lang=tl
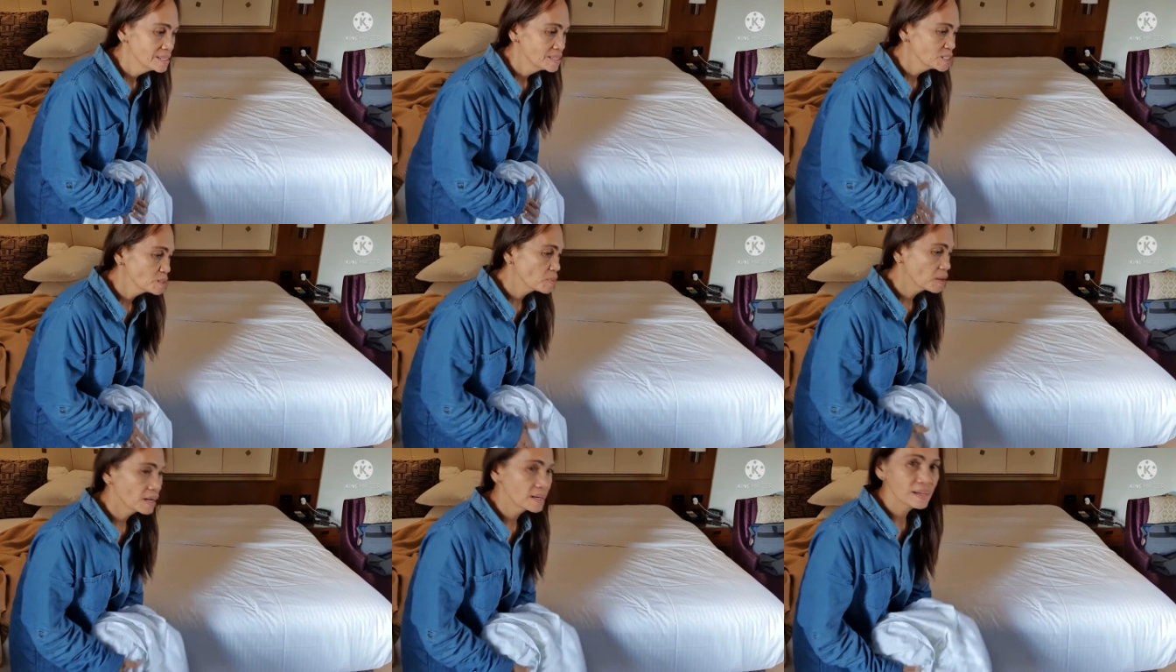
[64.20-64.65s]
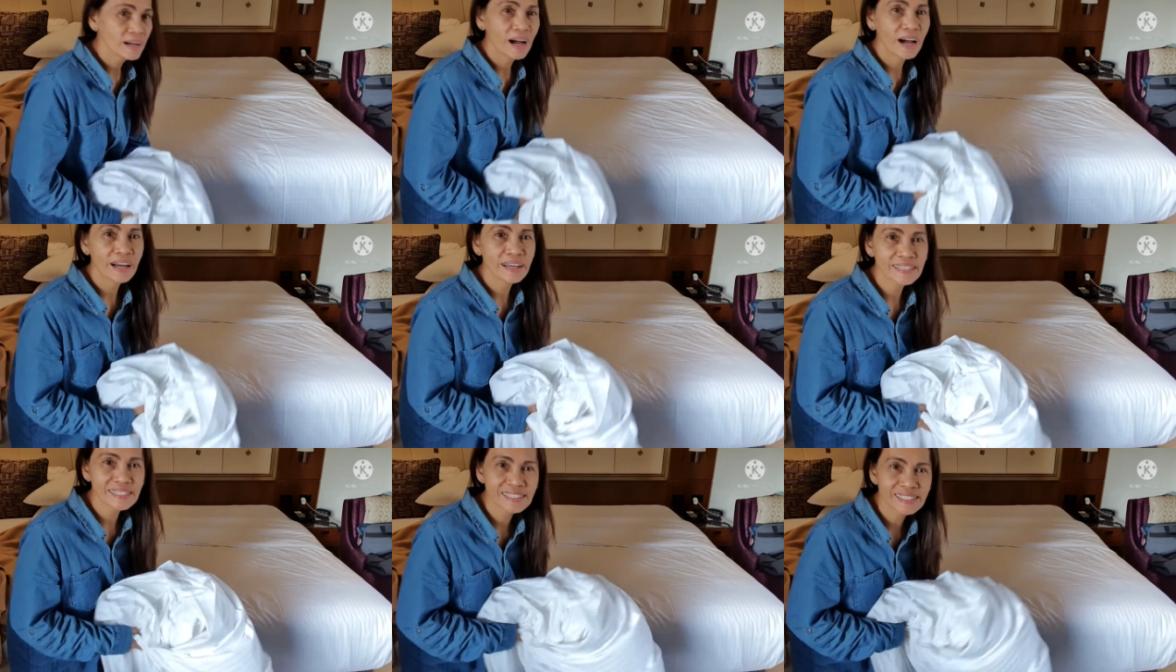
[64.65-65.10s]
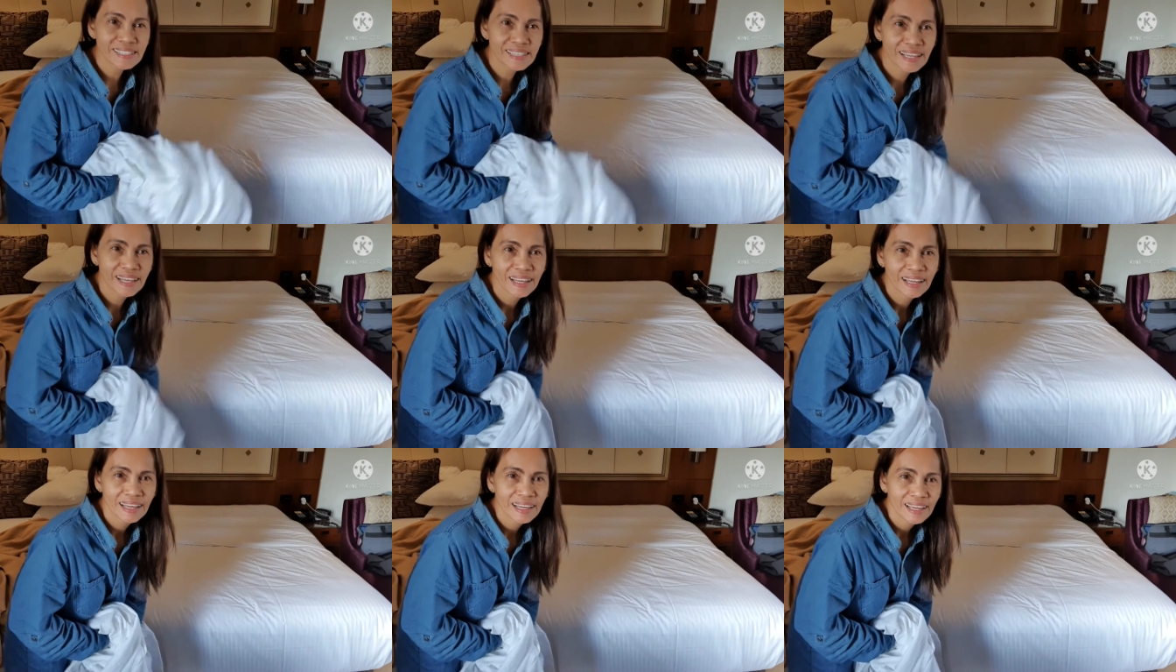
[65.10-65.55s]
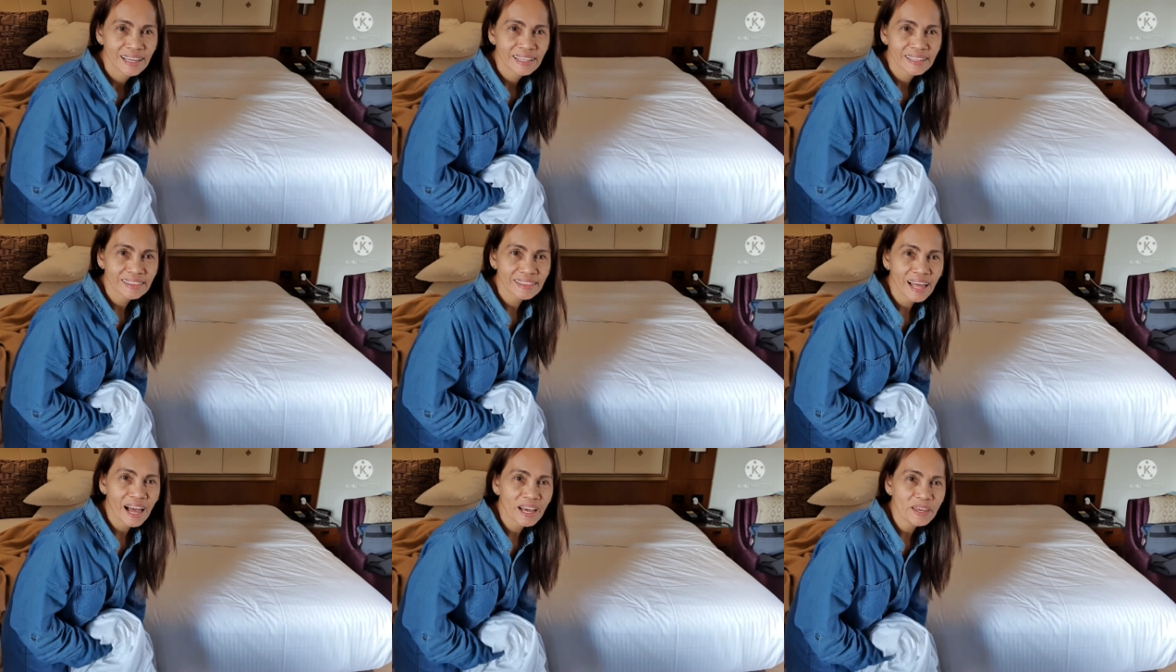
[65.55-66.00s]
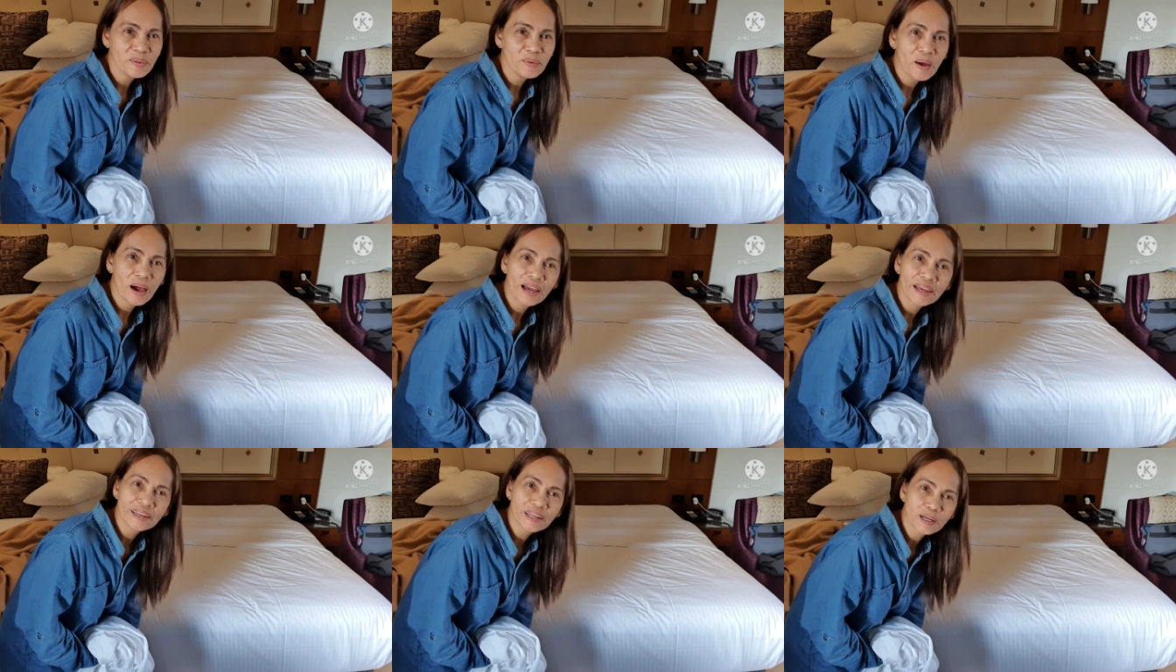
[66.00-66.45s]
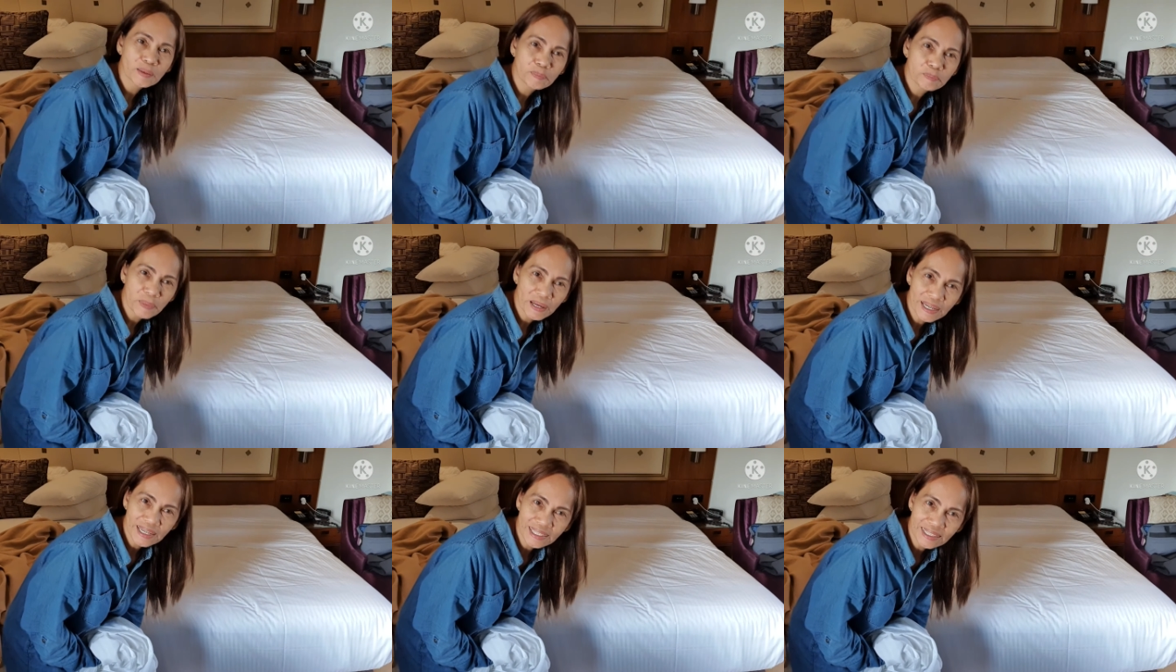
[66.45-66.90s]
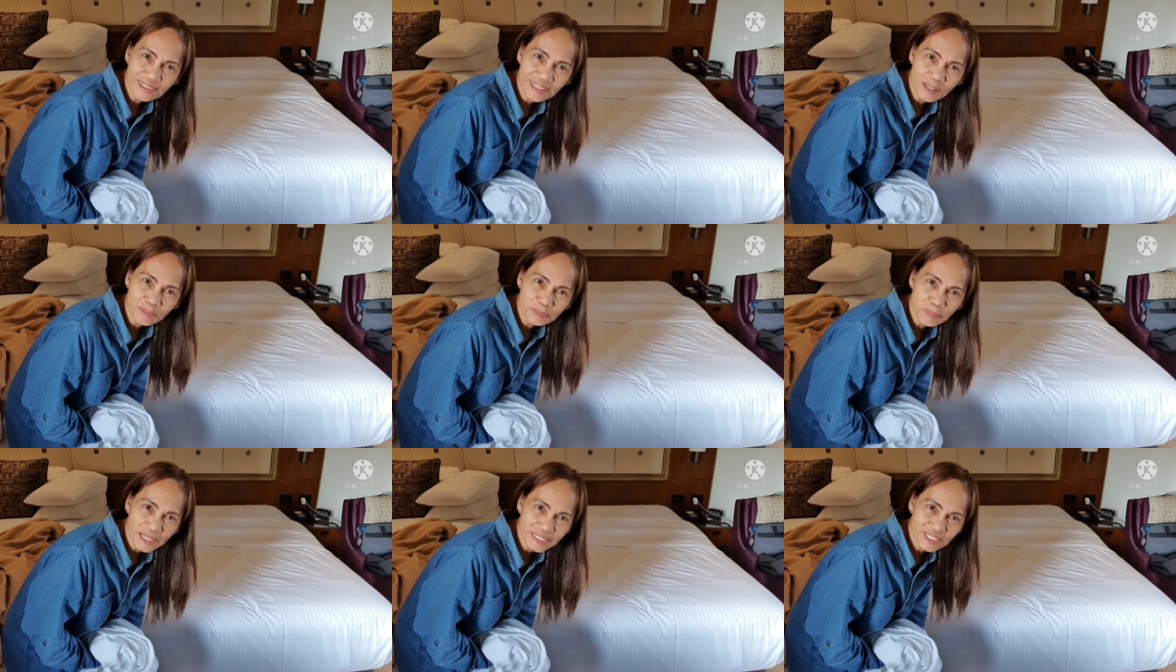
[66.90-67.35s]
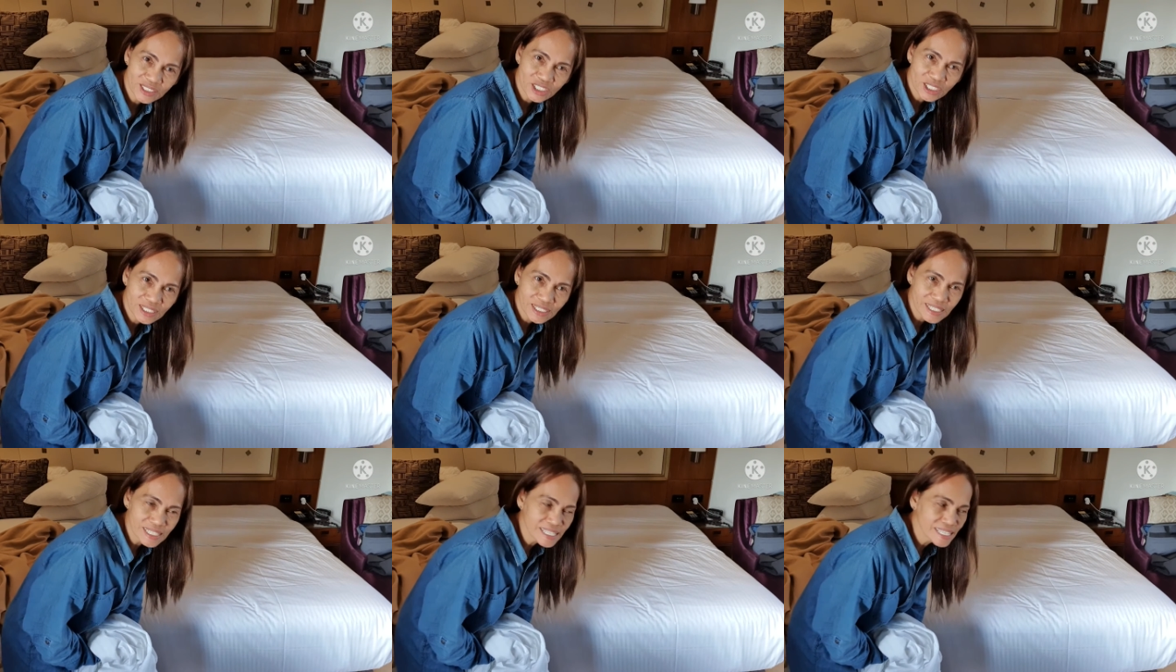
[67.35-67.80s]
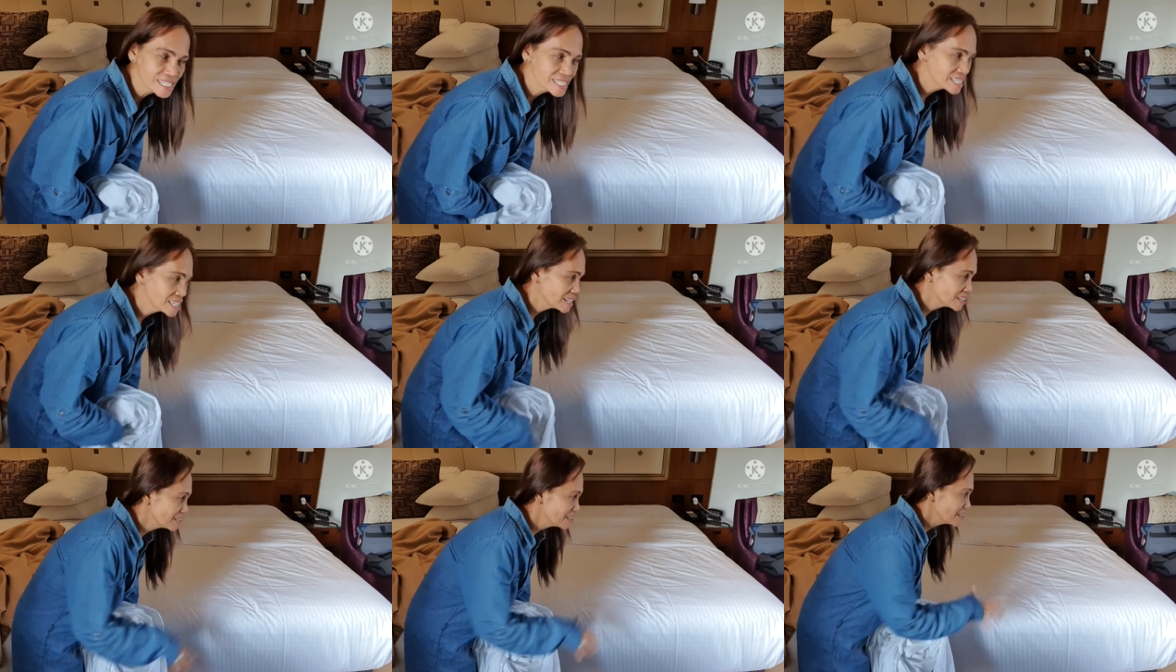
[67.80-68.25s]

Yung mga guys, tayo ay nagpalit ng bed sheets.